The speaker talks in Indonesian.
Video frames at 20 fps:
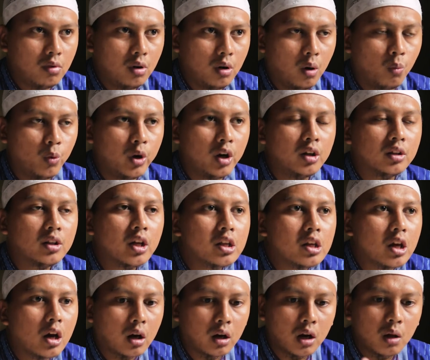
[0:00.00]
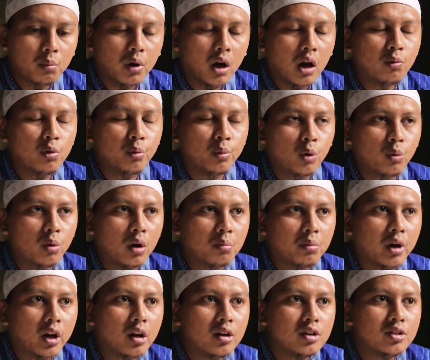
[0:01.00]
Kemudian ditanya, kenapa kamu berhubungan
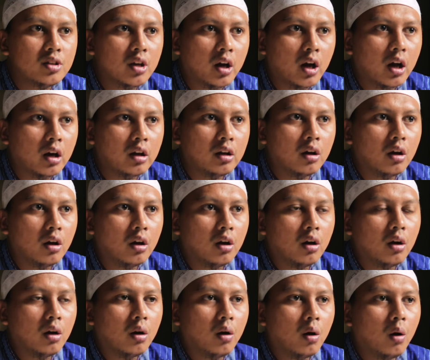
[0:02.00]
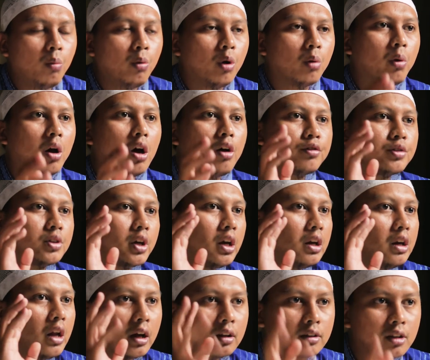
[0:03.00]
badan di siang hari? Oh mohon maaf, saya
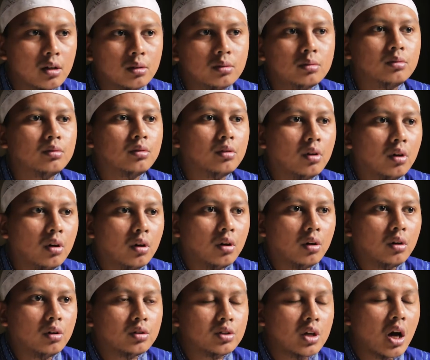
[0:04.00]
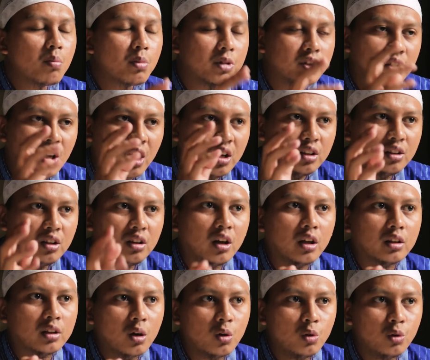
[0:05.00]
tidak tahu. Sama sekali
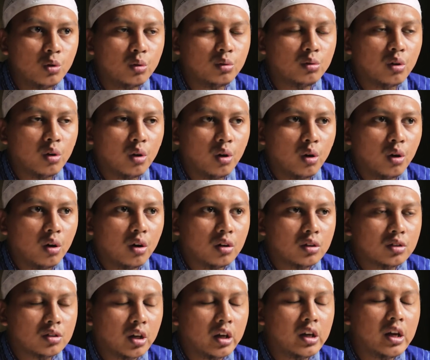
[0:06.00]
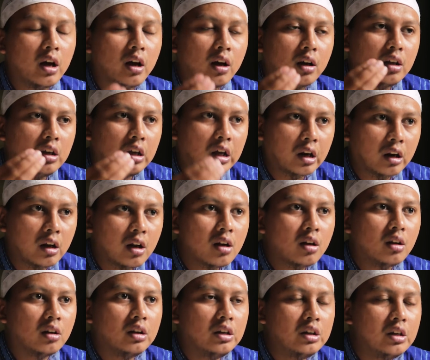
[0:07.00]
tidak tahu. Saya
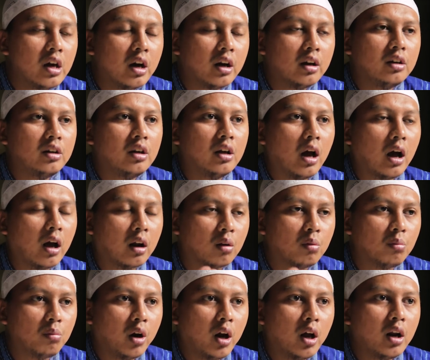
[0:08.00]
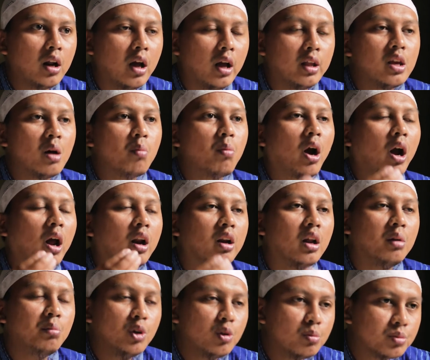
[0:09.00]
kira yang diharamkan hanya makan
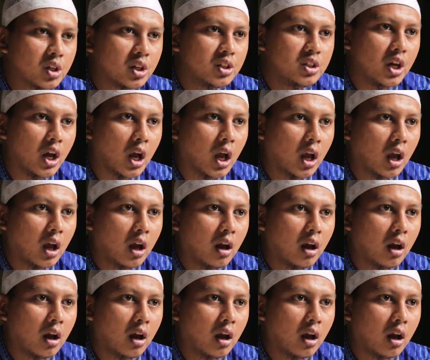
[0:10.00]
dan minum saja.